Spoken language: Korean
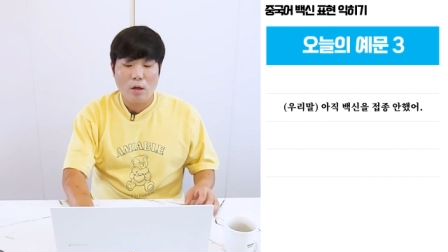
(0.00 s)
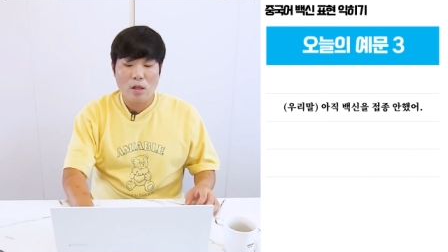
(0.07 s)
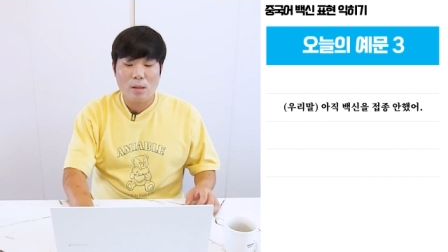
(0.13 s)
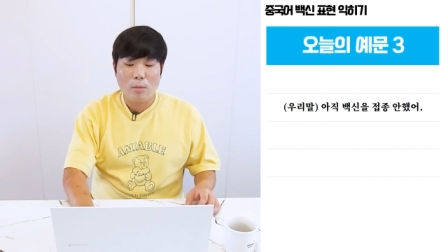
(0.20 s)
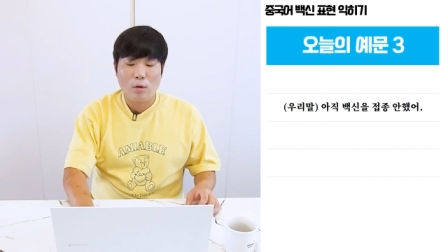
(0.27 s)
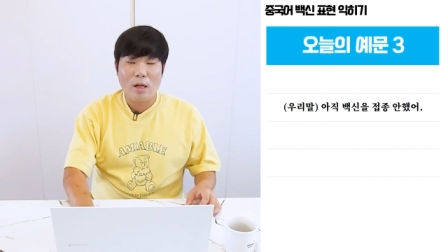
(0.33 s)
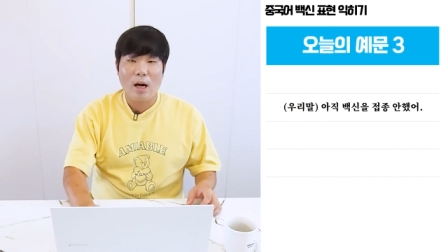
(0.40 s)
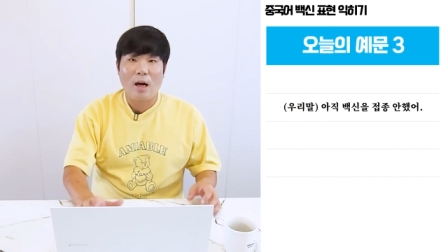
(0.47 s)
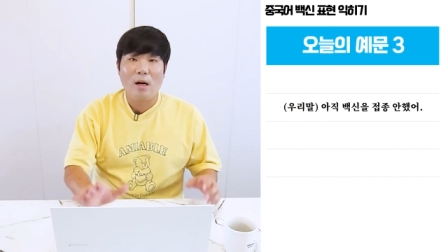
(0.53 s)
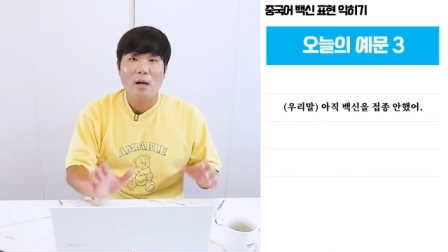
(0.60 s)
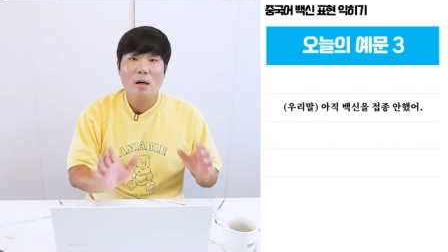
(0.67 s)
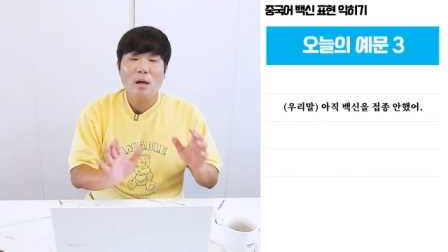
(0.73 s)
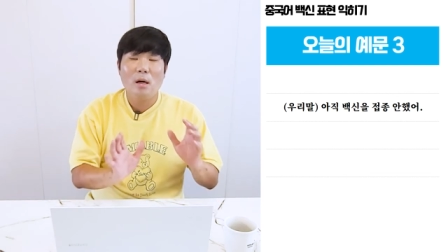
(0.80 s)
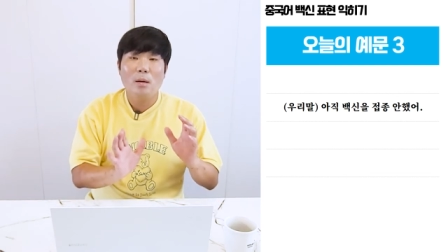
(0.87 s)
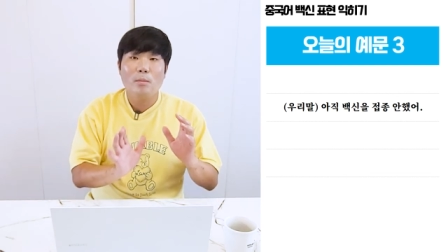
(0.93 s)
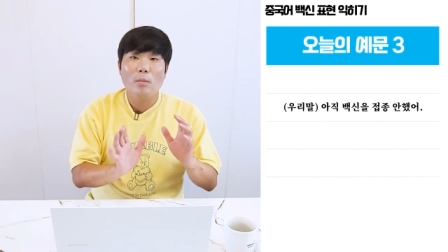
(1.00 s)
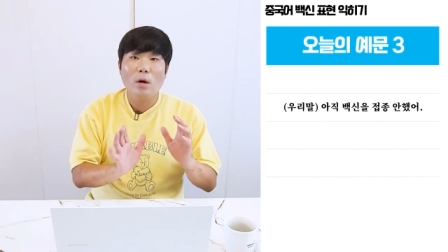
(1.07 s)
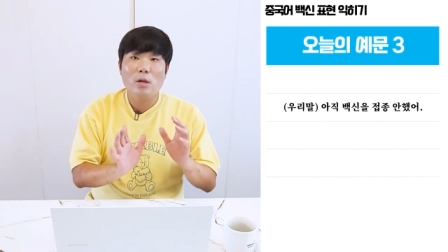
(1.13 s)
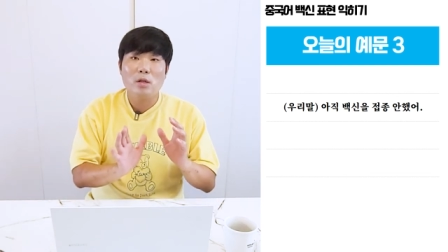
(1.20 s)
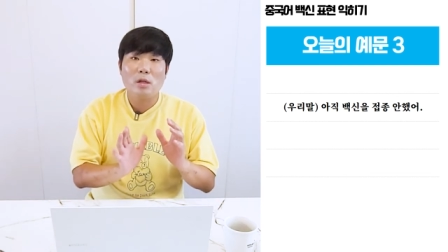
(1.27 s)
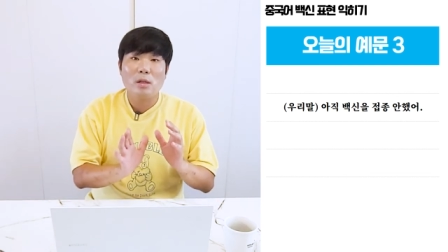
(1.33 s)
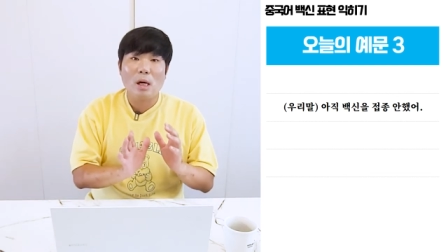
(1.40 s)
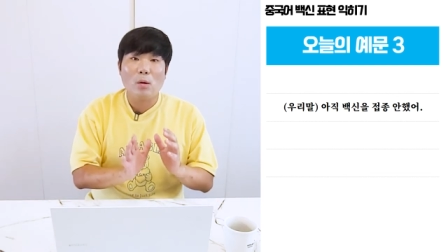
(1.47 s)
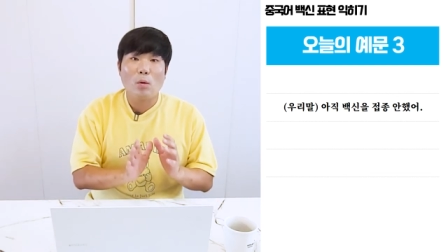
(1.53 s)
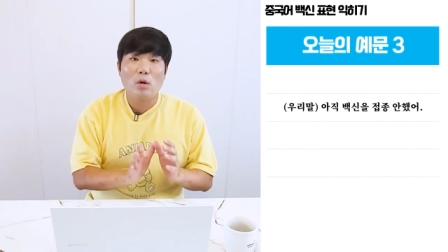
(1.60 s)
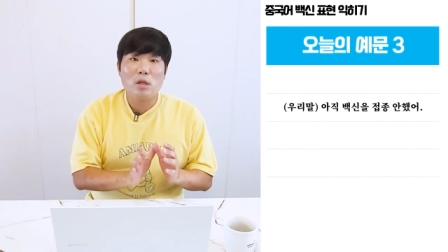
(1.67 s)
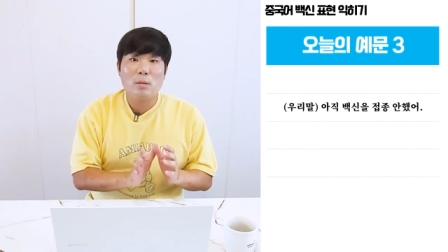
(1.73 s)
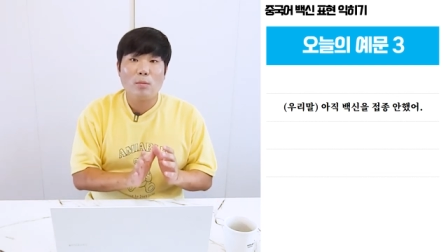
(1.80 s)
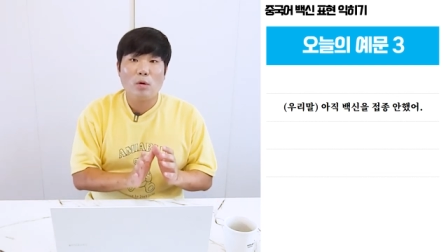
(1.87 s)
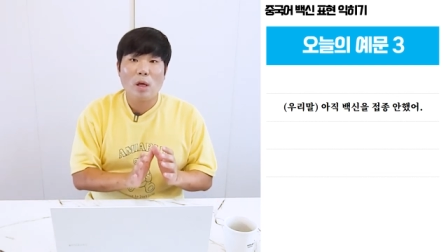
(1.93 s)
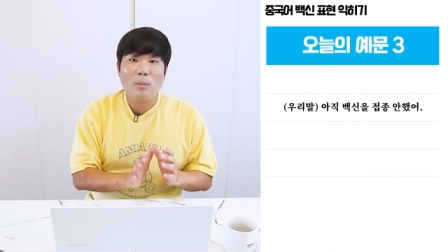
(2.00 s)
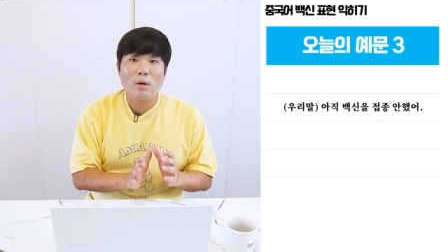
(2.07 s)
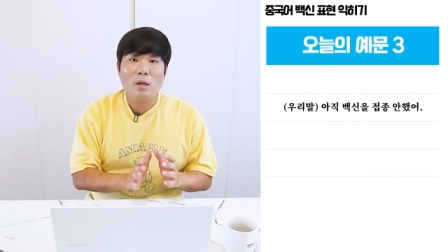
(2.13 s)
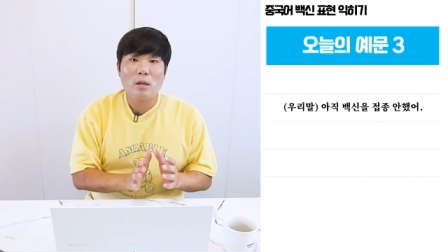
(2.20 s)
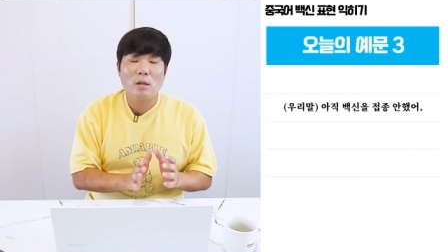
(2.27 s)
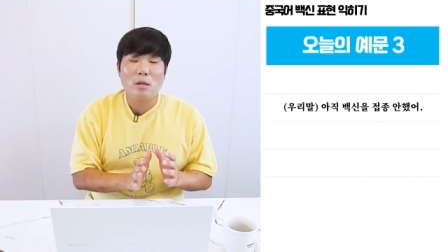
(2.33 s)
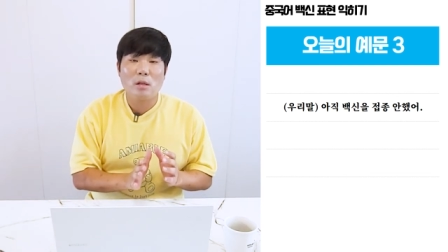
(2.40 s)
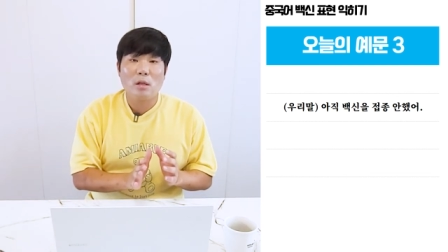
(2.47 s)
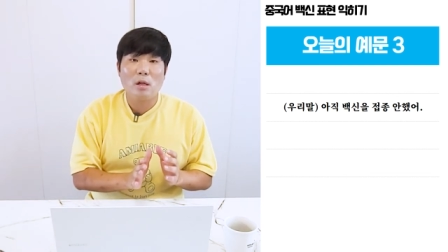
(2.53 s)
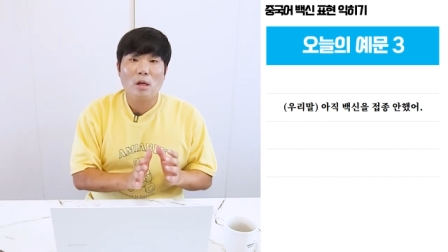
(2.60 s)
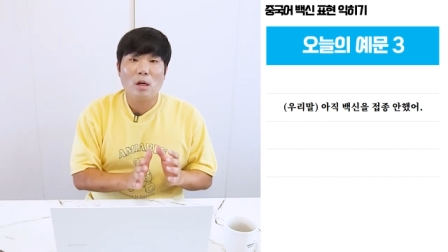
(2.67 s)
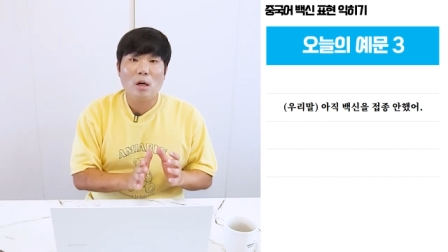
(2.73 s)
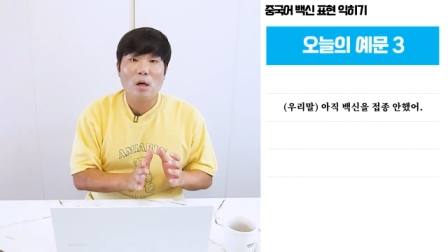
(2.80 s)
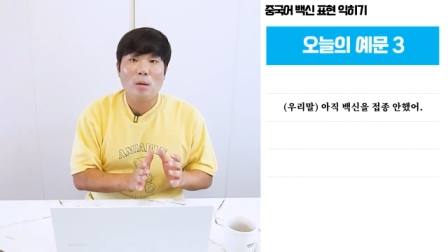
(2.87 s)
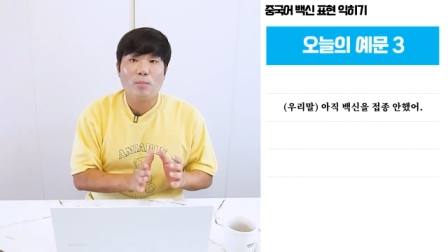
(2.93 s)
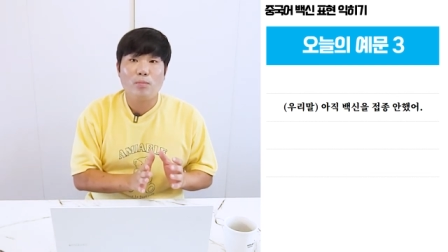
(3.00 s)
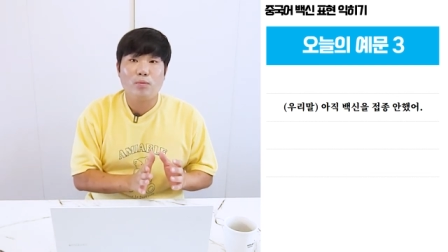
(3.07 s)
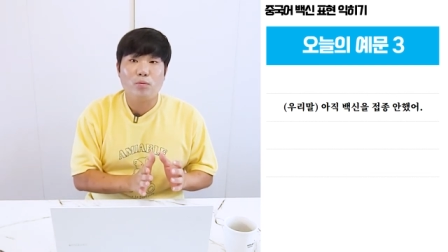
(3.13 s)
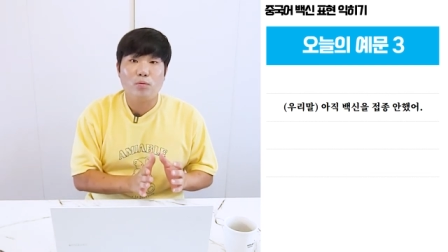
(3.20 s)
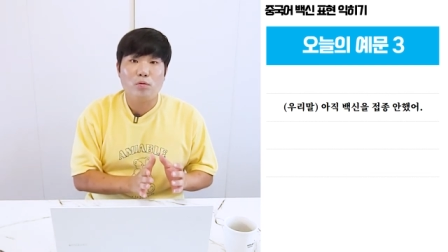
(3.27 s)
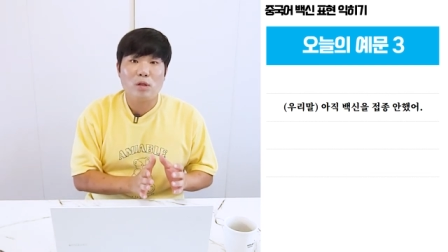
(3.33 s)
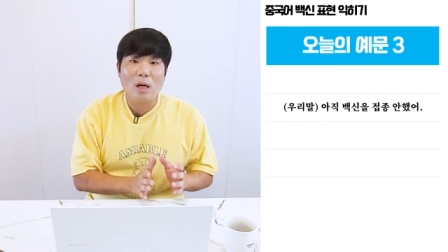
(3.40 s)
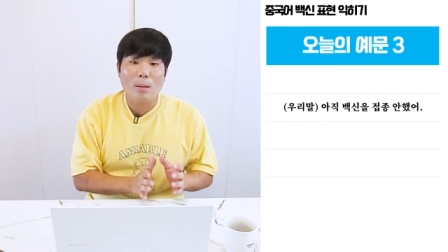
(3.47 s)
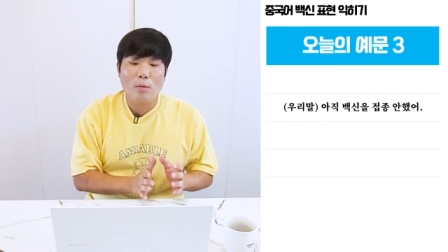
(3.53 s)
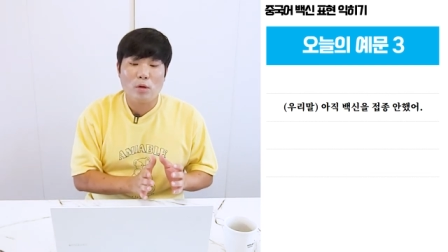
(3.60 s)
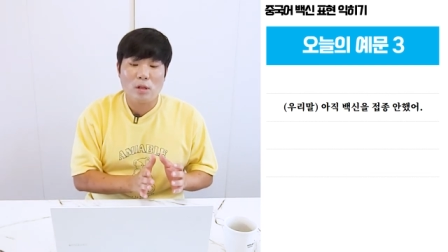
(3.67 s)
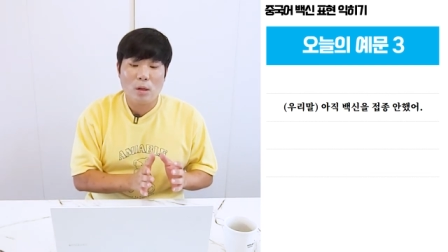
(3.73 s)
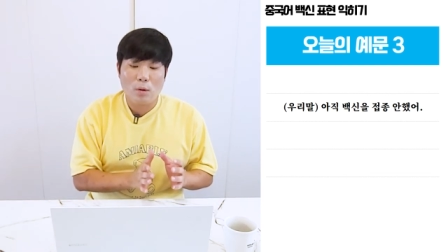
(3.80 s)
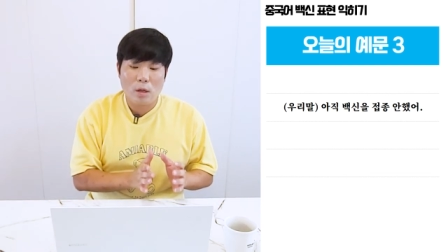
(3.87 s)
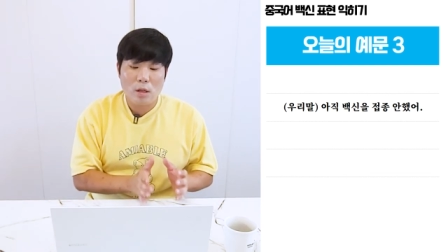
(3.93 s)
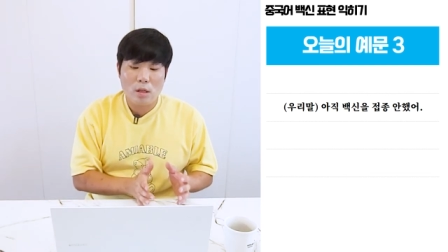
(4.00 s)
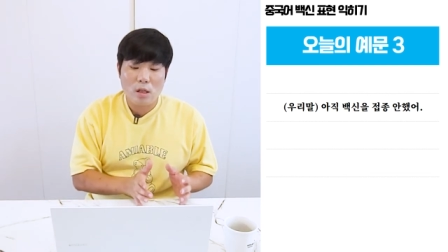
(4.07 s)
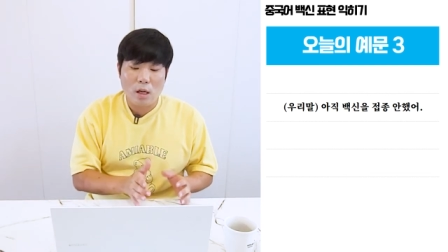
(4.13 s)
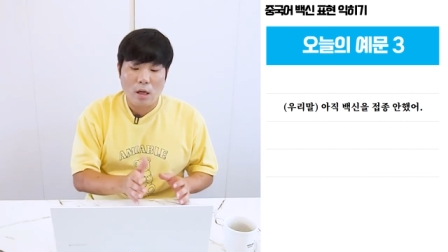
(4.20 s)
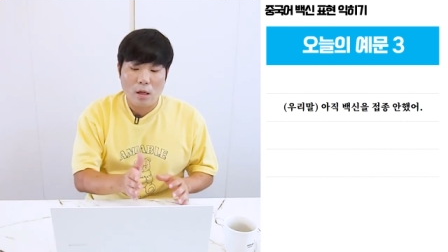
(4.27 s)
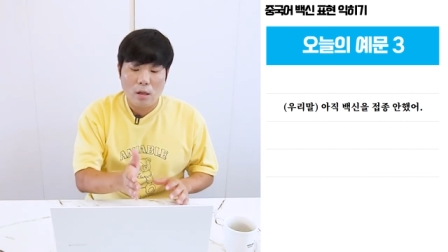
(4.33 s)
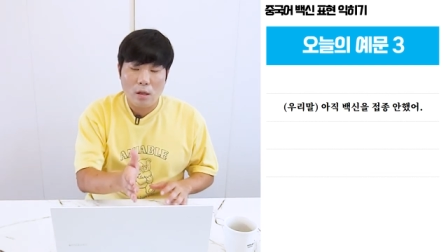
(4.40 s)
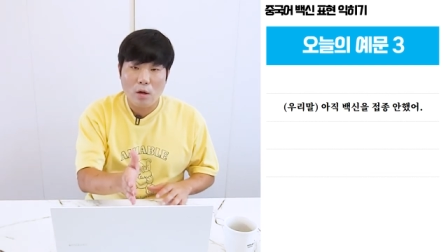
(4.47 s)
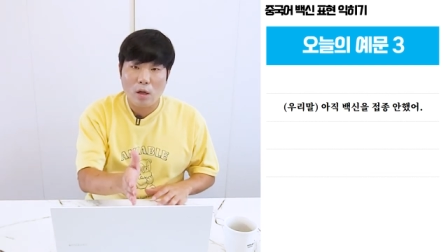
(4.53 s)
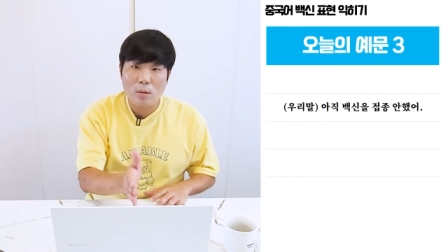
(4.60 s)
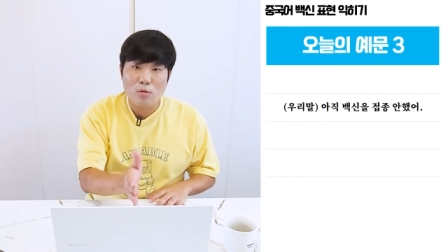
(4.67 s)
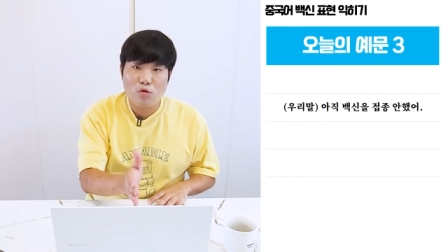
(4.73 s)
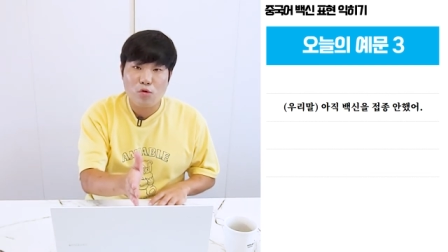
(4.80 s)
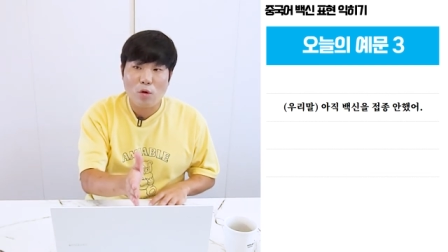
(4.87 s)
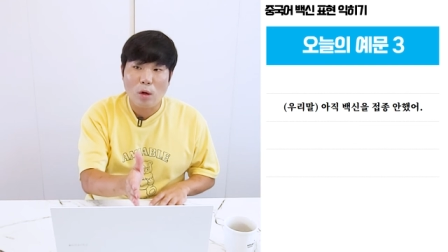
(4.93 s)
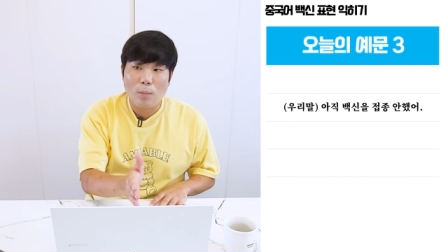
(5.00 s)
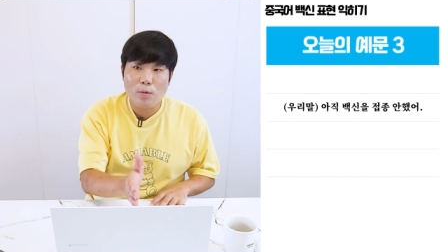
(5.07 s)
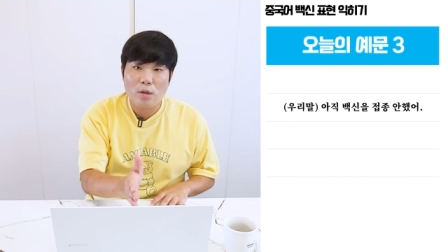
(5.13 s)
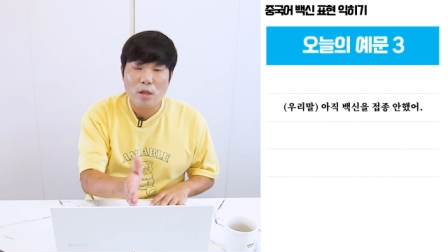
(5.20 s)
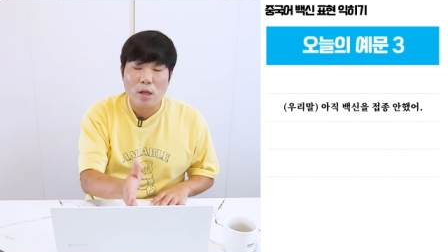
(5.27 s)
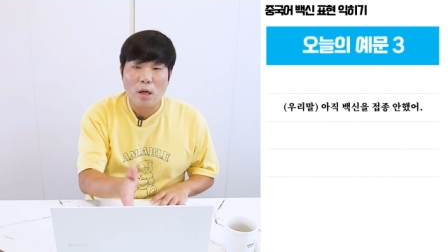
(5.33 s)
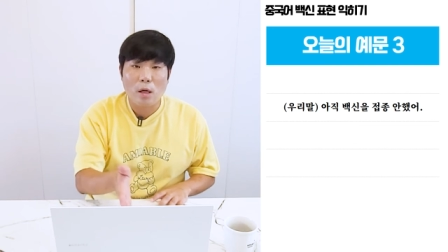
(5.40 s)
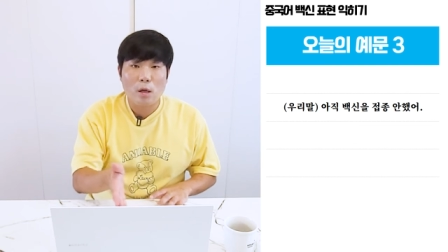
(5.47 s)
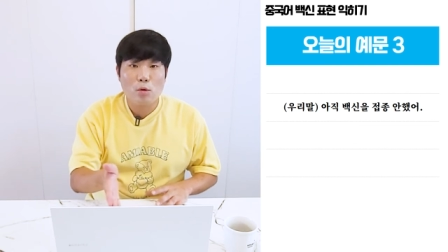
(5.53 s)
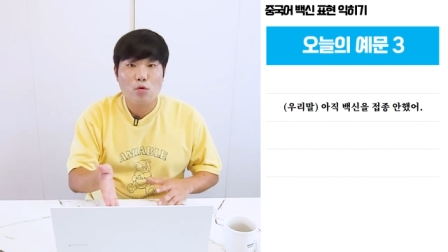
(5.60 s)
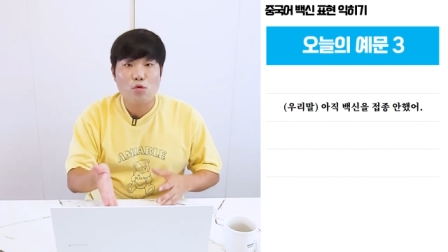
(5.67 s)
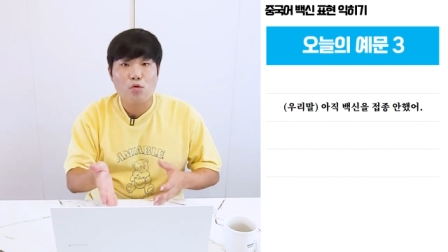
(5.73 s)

여기서 뭐냐 먼저 나올 것이 뭐냐면 그거 부사가 먼저 나오겠지 여기 지금 주어 없지